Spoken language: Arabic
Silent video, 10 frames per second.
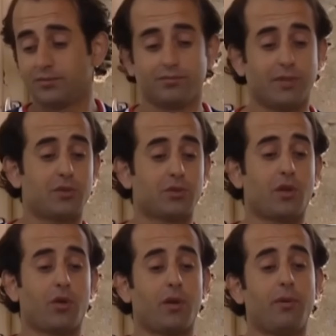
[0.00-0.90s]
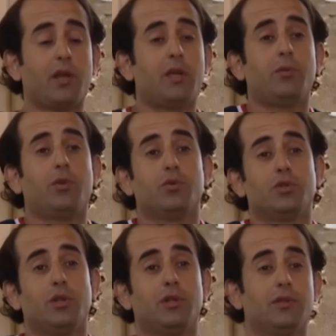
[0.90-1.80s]
بس يوصل الخبر اكيد بده
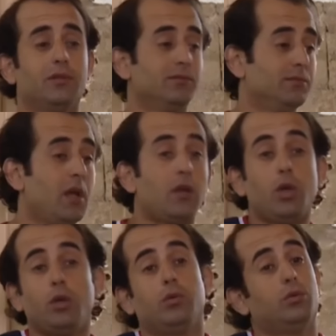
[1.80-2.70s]
ينجلط اكيد